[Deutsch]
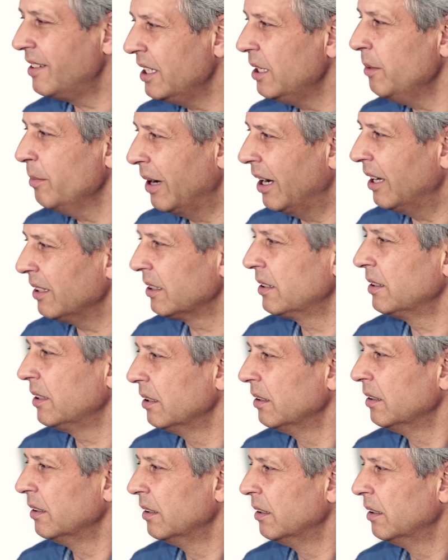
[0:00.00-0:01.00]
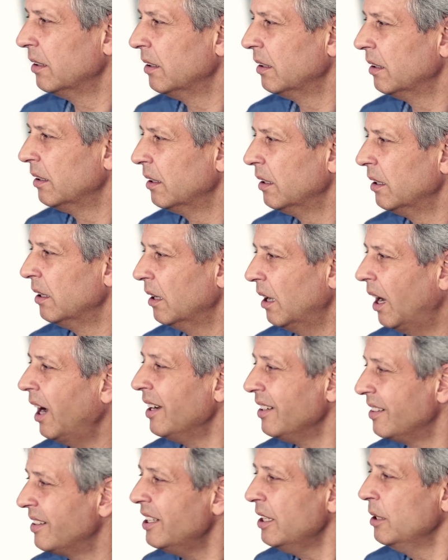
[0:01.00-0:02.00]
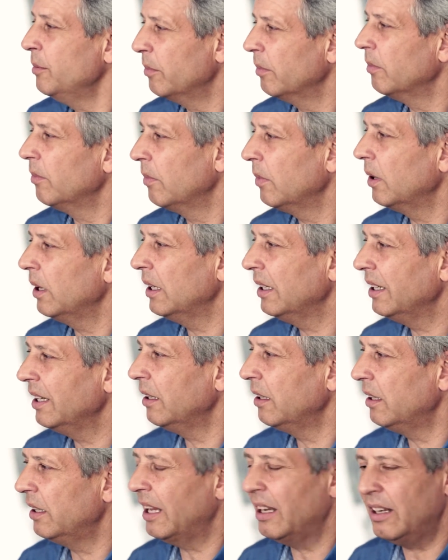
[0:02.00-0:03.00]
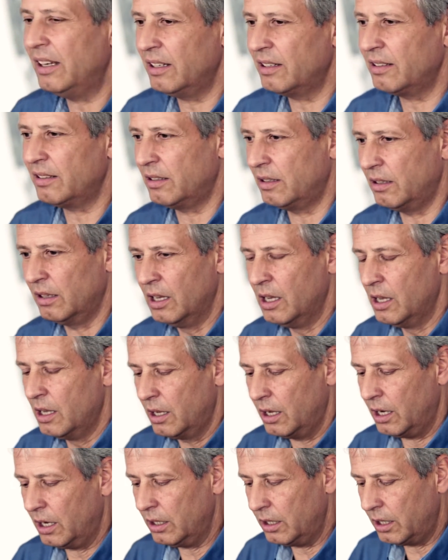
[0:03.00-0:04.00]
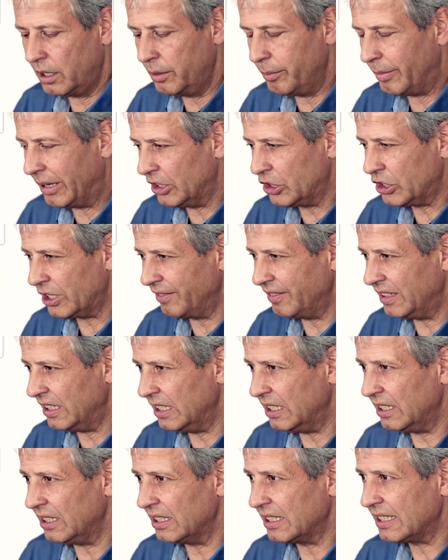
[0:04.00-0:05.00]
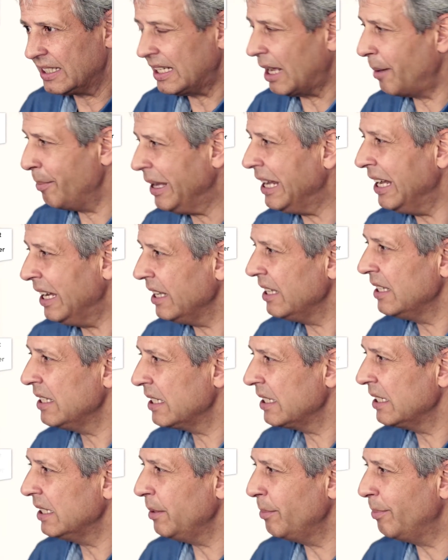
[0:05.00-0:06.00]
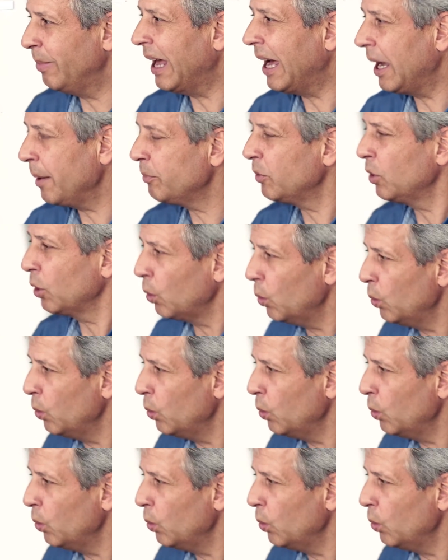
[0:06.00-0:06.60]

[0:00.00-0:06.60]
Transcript: Team hast ja. ein Team. Das ist eine Mannschaft, die stabil ist, die bleibt